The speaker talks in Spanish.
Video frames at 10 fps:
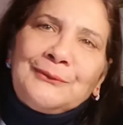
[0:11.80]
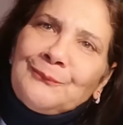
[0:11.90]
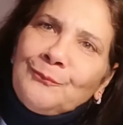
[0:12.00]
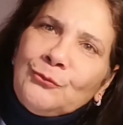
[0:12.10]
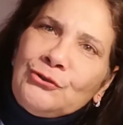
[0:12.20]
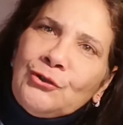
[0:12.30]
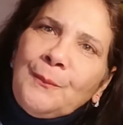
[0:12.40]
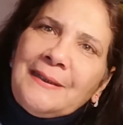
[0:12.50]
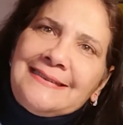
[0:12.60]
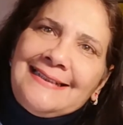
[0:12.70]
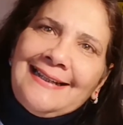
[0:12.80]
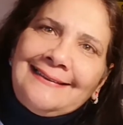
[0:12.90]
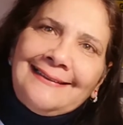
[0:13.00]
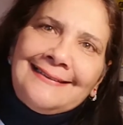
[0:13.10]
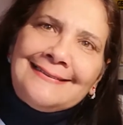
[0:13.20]
Muchos
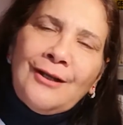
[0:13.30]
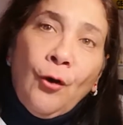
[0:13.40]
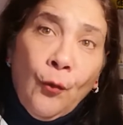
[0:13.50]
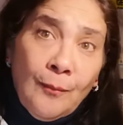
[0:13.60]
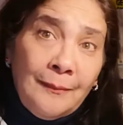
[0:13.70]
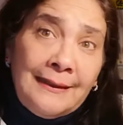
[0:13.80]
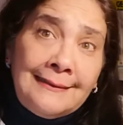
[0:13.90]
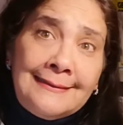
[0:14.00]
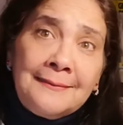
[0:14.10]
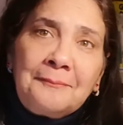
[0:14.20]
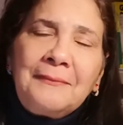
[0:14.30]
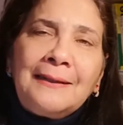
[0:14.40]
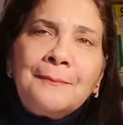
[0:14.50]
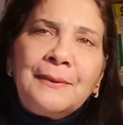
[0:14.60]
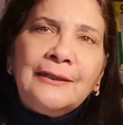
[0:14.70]
pacientes, hombres, me
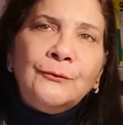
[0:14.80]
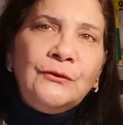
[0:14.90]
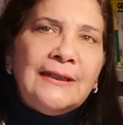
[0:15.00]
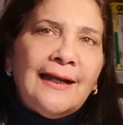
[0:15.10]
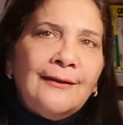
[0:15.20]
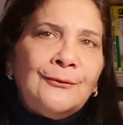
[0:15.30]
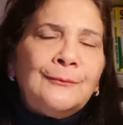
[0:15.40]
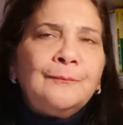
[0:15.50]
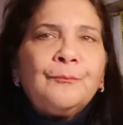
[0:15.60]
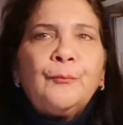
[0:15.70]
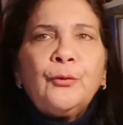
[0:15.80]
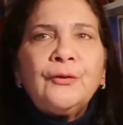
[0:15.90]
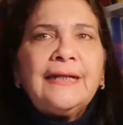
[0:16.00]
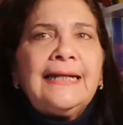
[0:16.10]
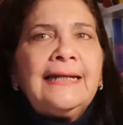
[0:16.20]
han preguntado
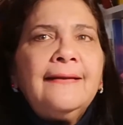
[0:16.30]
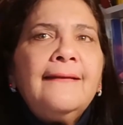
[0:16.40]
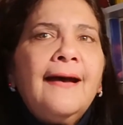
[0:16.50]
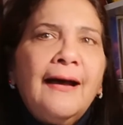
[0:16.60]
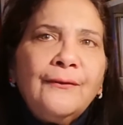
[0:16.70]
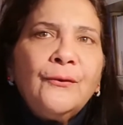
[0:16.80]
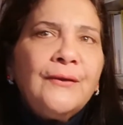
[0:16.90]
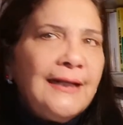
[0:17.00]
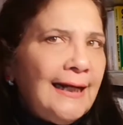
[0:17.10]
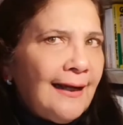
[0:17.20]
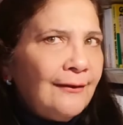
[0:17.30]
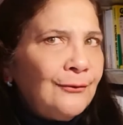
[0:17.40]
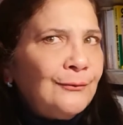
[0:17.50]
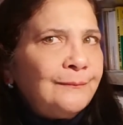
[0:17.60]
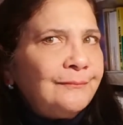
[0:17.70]
por qué he dejado de
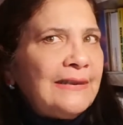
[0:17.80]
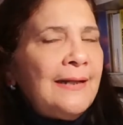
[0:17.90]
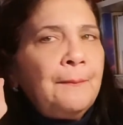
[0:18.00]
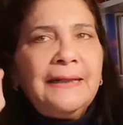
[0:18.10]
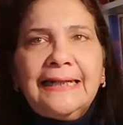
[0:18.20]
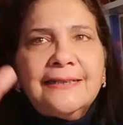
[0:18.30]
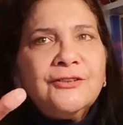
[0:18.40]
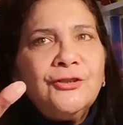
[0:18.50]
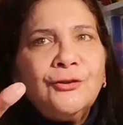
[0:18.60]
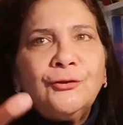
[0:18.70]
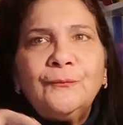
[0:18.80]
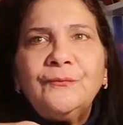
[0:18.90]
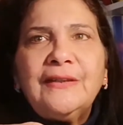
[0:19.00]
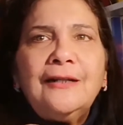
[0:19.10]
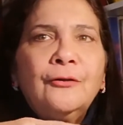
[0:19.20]
lado la explicación
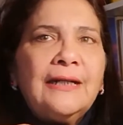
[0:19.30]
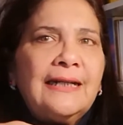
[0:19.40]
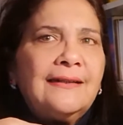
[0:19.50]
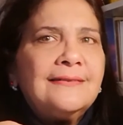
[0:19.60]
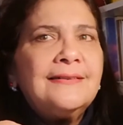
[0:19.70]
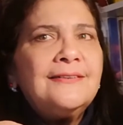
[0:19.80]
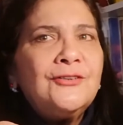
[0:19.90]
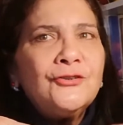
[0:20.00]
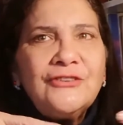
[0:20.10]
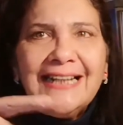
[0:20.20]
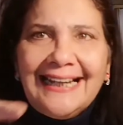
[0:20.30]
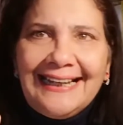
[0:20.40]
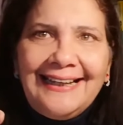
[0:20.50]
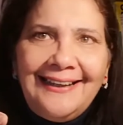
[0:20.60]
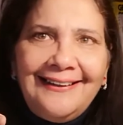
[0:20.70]
de los ejercicios de
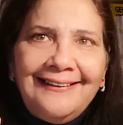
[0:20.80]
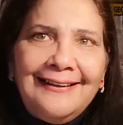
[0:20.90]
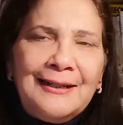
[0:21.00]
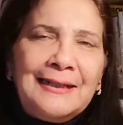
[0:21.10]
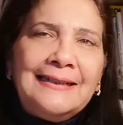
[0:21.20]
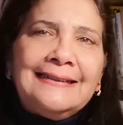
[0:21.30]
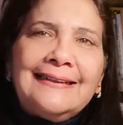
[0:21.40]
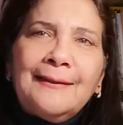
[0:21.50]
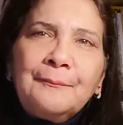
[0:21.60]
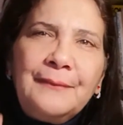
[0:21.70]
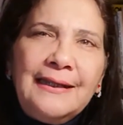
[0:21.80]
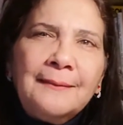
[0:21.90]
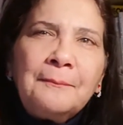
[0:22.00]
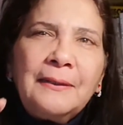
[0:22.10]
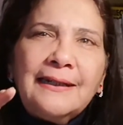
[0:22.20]
Kegel
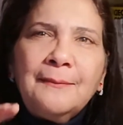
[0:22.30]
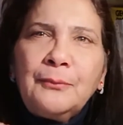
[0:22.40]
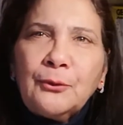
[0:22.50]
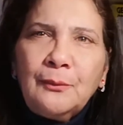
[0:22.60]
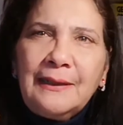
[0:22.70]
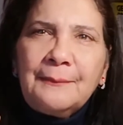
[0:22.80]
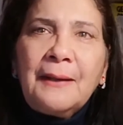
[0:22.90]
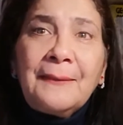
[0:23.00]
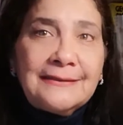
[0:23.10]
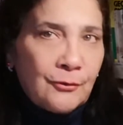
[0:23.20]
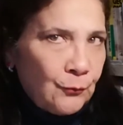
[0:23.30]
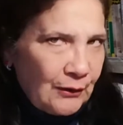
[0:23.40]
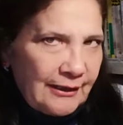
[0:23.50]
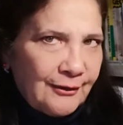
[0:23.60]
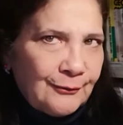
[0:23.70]
también para el problema
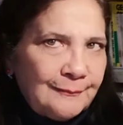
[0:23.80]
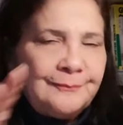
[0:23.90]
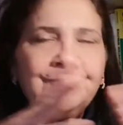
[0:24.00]
masculino.